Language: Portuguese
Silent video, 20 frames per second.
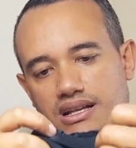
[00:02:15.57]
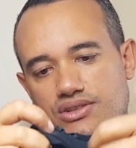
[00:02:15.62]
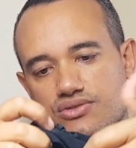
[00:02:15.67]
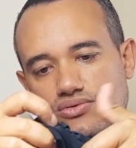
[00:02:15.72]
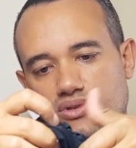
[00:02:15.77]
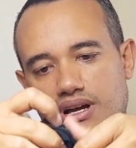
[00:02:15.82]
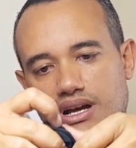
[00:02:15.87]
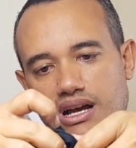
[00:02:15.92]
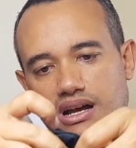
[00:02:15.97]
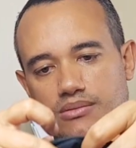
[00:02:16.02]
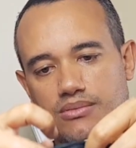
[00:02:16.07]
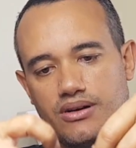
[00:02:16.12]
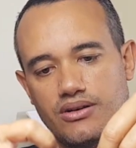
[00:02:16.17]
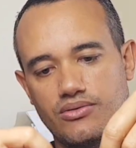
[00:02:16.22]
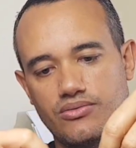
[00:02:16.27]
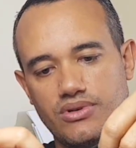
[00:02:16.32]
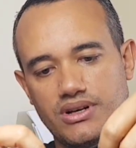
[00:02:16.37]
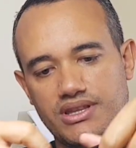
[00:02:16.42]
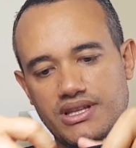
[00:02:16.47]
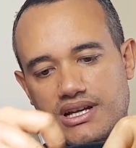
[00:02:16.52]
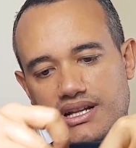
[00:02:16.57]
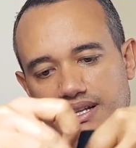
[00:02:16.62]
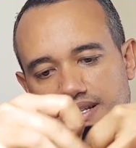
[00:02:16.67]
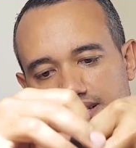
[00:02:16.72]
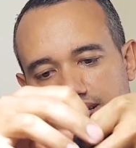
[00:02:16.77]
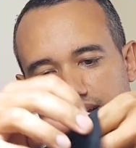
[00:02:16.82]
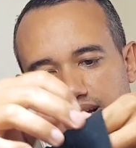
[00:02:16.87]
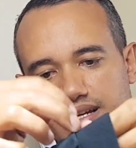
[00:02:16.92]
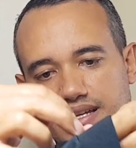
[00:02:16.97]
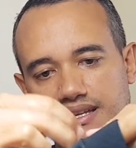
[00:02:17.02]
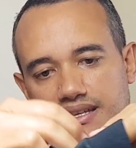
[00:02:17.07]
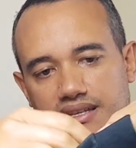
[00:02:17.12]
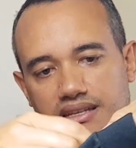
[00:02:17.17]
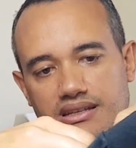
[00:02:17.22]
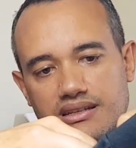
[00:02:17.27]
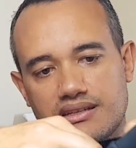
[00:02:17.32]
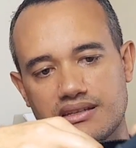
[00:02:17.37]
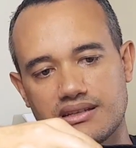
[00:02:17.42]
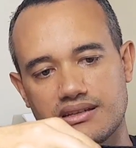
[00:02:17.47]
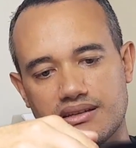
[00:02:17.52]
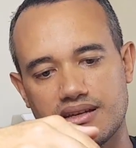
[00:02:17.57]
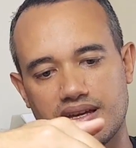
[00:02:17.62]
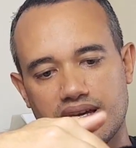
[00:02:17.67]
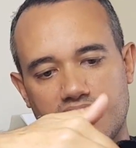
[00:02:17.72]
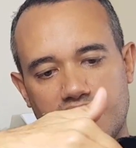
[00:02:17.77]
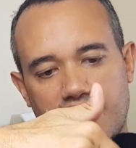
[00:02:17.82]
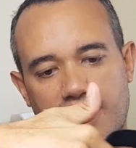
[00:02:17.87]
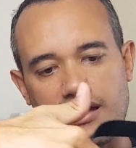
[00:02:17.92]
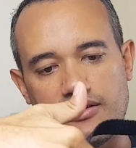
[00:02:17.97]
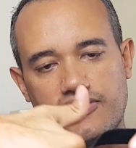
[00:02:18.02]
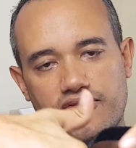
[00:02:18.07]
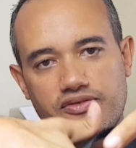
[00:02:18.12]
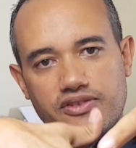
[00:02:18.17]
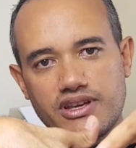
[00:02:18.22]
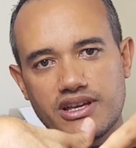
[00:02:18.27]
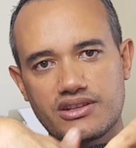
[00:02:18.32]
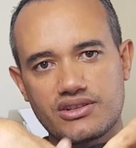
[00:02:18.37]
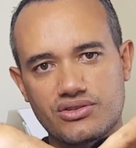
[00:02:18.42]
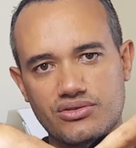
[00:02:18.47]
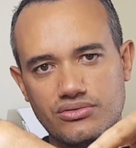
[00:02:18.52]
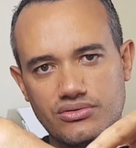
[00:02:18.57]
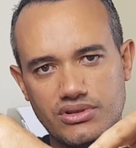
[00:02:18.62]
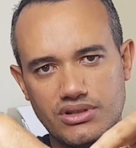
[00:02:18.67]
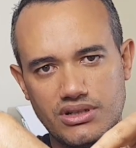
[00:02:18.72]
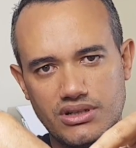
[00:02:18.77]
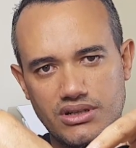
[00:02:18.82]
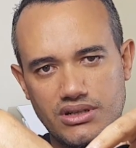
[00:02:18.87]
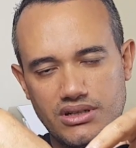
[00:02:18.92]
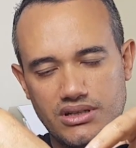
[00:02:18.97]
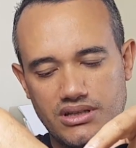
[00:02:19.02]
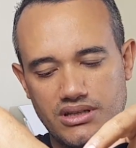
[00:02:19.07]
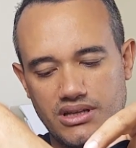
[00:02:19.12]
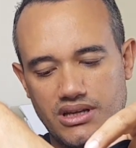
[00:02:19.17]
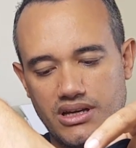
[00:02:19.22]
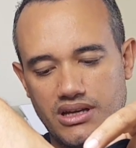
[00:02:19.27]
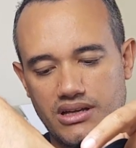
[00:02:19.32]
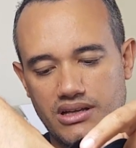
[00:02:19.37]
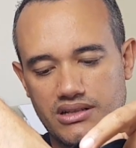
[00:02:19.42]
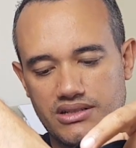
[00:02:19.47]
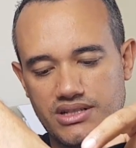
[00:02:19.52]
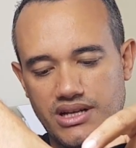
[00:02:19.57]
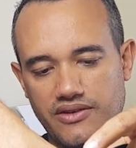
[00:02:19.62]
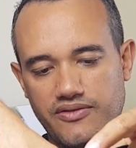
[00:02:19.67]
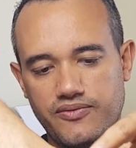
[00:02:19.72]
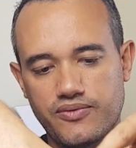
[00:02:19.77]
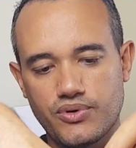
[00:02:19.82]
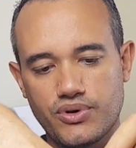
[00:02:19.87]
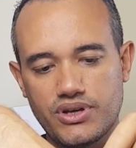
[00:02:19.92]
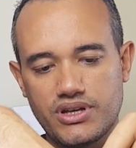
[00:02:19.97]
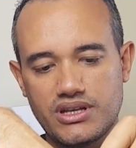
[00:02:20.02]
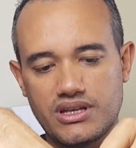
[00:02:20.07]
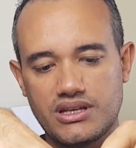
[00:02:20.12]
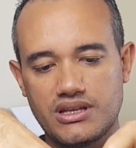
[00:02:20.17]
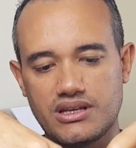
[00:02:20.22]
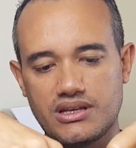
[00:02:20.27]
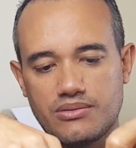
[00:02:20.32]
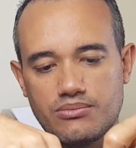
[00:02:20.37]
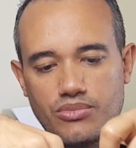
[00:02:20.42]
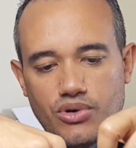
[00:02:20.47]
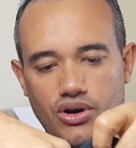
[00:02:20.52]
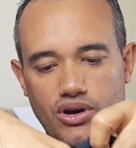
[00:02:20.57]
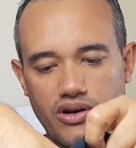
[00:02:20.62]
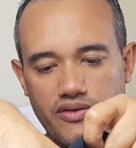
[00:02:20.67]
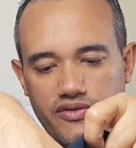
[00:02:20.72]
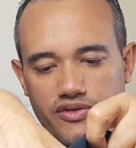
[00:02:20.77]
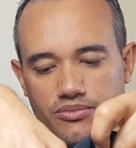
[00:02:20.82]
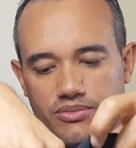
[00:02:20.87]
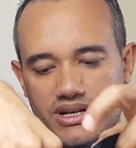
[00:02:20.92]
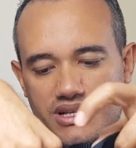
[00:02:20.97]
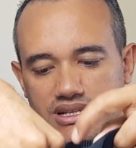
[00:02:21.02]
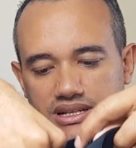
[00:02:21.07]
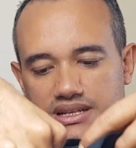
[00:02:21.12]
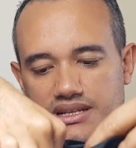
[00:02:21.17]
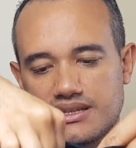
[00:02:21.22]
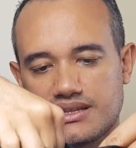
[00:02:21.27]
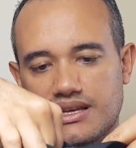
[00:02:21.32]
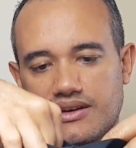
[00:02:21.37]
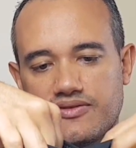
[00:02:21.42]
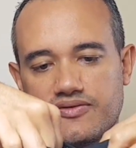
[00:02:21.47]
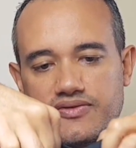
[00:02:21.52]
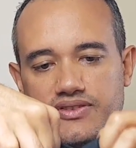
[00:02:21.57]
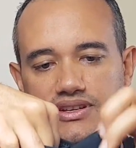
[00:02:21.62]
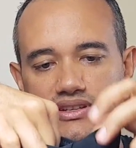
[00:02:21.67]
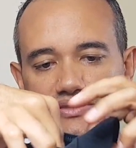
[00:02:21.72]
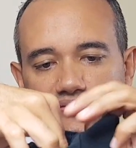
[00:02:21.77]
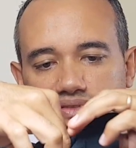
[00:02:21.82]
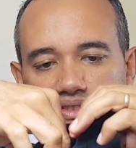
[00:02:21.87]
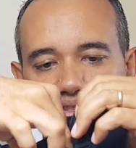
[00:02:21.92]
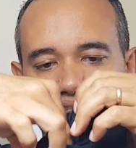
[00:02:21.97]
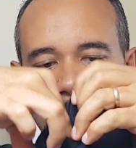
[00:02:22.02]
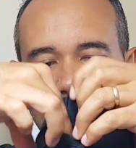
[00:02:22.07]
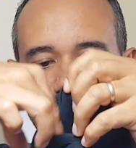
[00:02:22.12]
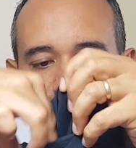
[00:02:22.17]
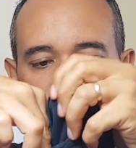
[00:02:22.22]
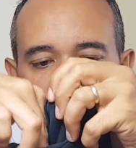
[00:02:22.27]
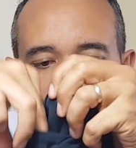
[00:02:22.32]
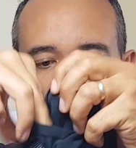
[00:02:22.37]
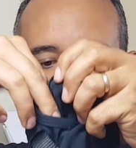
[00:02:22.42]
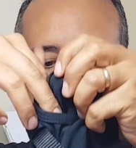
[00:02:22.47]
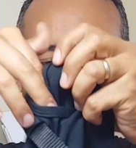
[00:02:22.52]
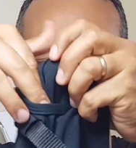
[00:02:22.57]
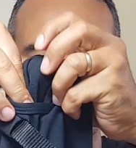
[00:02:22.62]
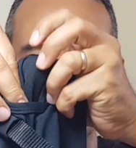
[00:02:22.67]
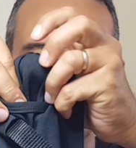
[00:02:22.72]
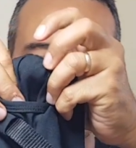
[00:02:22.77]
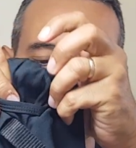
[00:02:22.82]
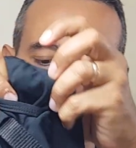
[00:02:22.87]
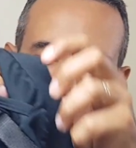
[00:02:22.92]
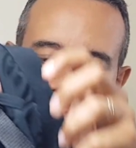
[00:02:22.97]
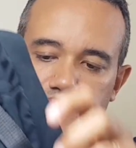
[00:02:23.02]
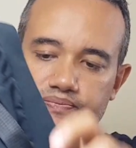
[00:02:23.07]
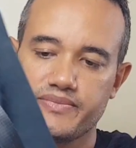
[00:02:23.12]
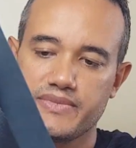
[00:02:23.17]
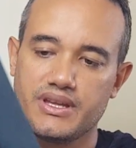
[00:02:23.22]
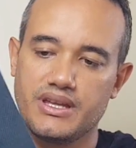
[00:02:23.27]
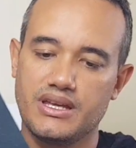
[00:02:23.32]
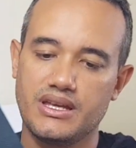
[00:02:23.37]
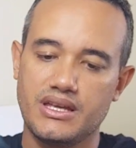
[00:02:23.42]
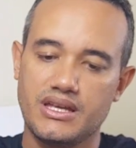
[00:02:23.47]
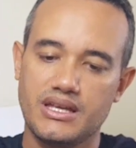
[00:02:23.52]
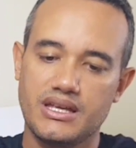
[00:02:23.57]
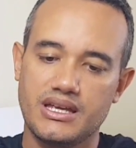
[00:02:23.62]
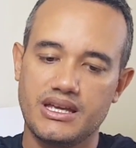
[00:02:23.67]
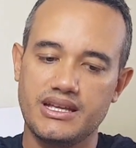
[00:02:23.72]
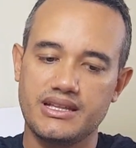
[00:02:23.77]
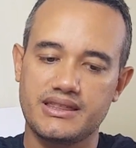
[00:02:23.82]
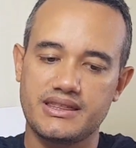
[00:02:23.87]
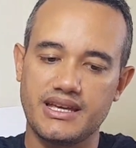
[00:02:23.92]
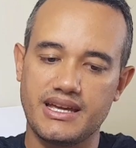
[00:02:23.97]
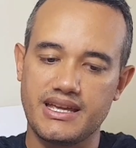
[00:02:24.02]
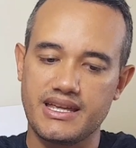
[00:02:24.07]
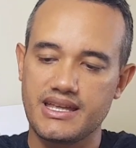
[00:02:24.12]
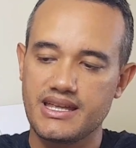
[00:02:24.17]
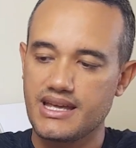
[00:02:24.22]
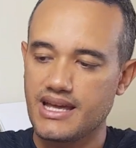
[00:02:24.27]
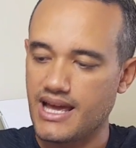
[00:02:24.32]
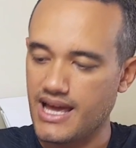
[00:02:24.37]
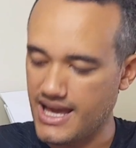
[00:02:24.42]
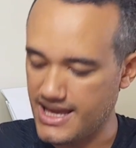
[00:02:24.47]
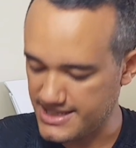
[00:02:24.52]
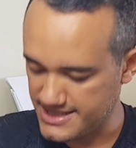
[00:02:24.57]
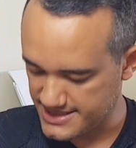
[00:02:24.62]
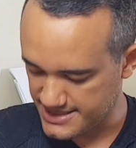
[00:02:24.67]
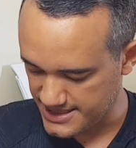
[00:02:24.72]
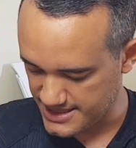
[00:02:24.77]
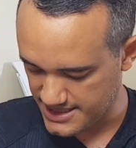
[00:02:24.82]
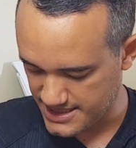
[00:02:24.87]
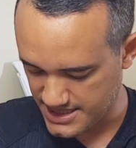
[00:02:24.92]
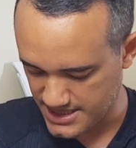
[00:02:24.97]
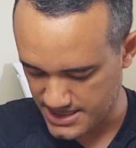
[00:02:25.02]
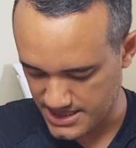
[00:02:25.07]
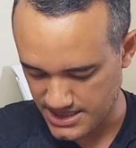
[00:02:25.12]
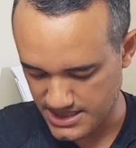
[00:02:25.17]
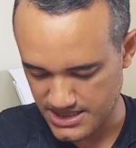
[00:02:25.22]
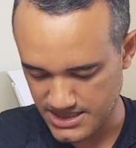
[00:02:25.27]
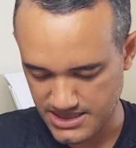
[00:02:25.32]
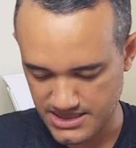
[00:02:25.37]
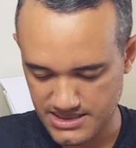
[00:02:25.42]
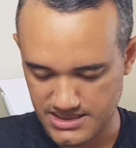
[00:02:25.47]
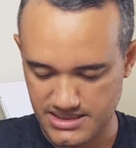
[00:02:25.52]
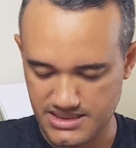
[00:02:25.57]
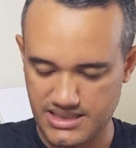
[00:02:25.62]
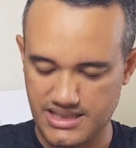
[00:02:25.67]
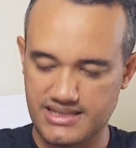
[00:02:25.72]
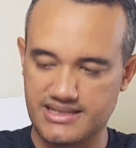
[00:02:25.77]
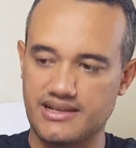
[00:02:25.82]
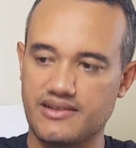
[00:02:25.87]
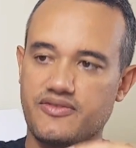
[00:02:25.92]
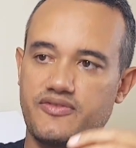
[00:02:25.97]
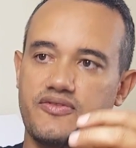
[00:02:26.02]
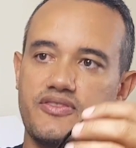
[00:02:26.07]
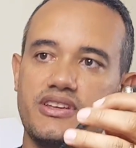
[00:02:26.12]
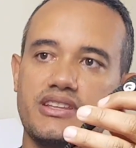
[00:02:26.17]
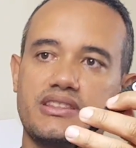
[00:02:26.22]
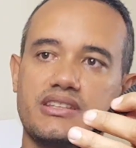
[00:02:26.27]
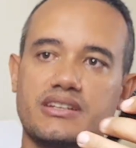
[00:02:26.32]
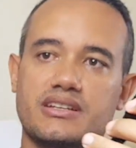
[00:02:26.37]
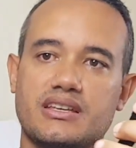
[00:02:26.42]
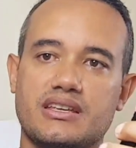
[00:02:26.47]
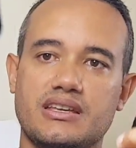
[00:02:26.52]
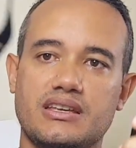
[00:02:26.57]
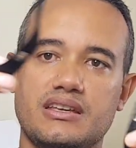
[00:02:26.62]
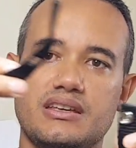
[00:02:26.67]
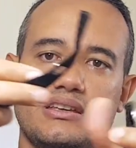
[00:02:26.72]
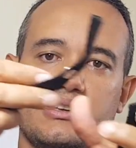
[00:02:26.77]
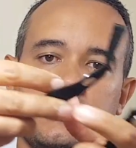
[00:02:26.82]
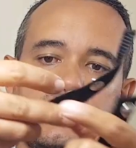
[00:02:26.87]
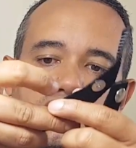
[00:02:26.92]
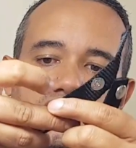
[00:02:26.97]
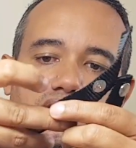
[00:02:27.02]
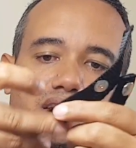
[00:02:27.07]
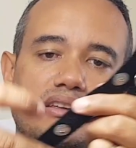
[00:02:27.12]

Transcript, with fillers: a sua arma. Uma delas é aqui, é fixo, né? Já foi móvel, mas aqui está fixo, você coloca aqui. E tem essa essa fita aqui